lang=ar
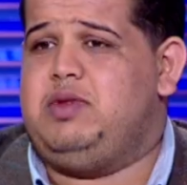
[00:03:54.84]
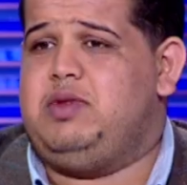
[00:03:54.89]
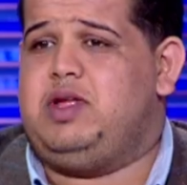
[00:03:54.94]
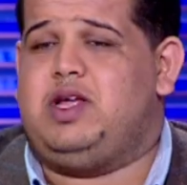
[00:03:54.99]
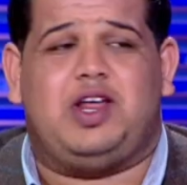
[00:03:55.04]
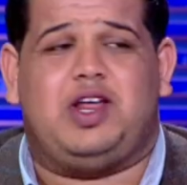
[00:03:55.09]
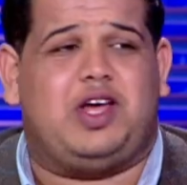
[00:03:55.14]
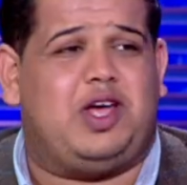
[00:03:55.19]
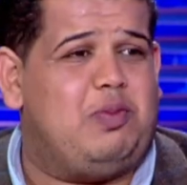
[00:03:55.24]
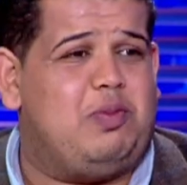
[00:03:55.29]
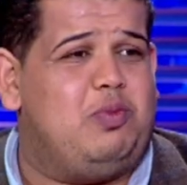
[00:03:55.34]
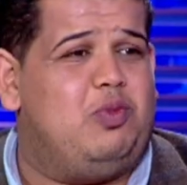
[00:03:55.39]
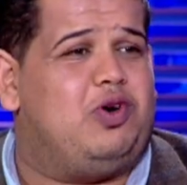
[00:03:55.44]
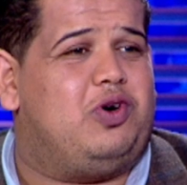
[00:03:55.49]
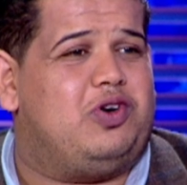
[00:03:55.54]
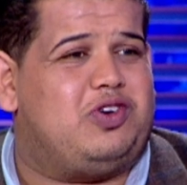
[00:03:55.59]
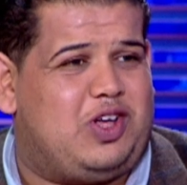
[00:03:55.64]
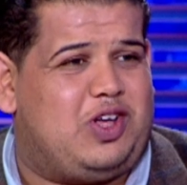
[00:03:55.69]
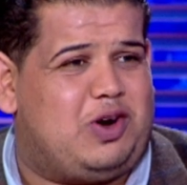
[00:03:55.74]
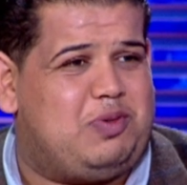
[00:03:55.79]
لغياب مخرج
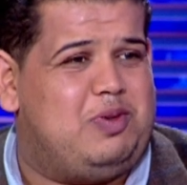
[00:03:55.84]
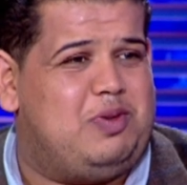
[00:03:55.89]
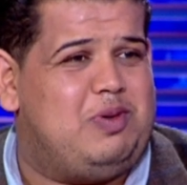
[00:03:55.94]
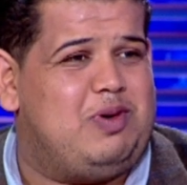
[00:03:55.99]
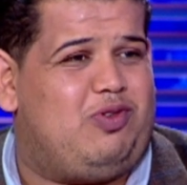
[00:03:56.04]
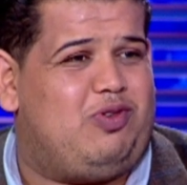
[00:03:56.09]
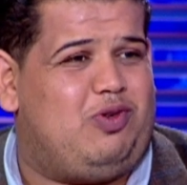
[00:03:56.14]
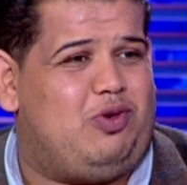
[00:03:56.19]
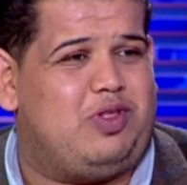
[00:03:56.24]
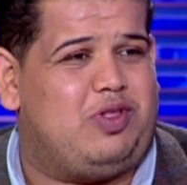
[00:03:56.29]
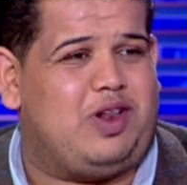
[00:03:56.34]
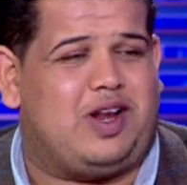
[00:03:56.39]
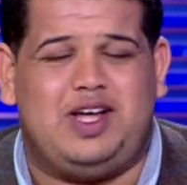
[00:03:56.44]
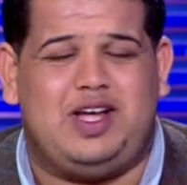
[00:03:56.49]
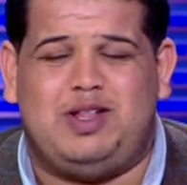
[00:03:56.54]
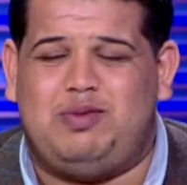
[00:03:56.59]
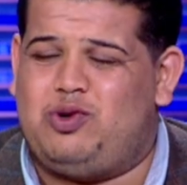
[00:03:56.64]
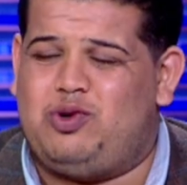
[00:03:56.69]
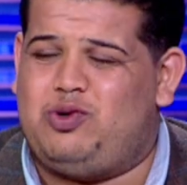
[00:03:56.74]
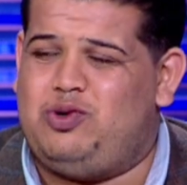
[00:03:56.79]
ربما في العروض القادمه
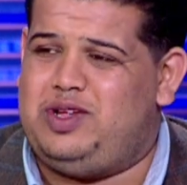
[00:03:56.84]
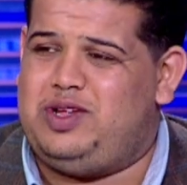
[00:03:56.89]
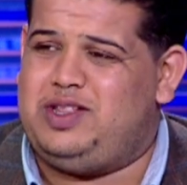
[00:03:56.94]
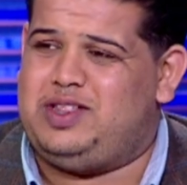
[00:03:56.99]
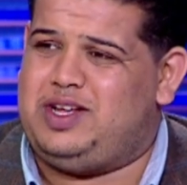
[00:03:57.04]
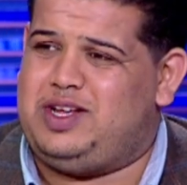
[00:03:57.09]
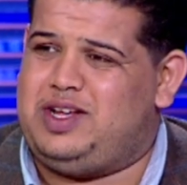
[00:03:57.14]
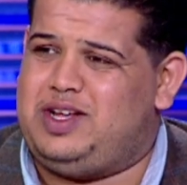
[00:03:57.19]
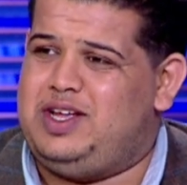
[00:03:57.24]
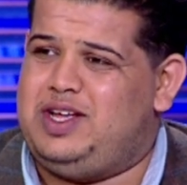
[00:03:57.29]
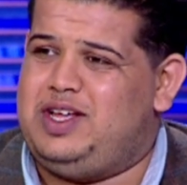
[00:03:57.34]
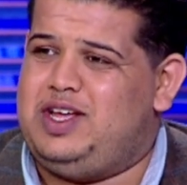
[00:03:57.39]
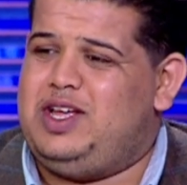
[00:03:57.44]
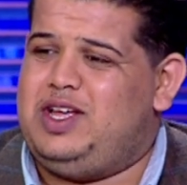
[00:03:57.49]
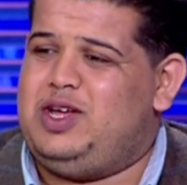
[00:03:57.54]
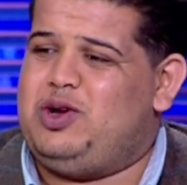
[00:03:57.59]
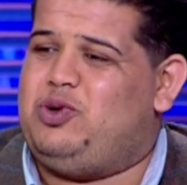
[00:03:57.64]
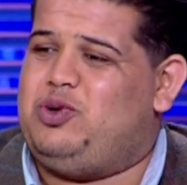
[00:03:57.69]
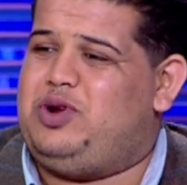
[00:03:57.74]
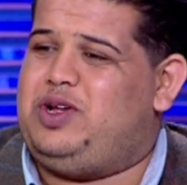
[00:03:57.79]
يكون عندنا
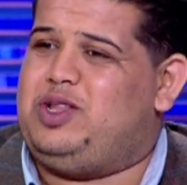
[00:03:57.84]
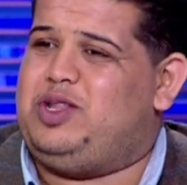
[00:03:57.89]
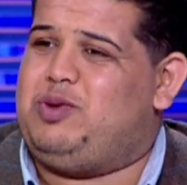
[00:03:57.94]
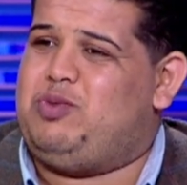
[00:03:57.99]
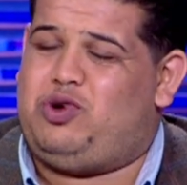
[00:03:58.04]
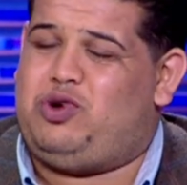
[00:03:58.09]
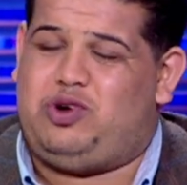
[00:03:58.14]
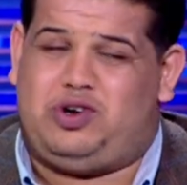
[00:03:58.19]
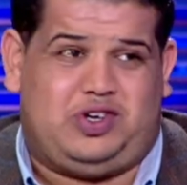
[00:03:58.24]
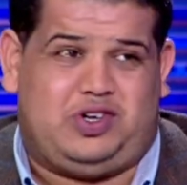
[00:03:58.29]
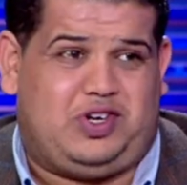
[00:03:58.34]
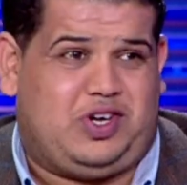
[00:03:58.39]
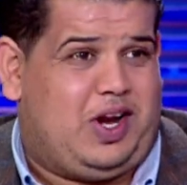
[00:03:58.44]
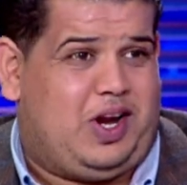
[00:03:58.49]
يكون عندنا مخرج ان شاء الله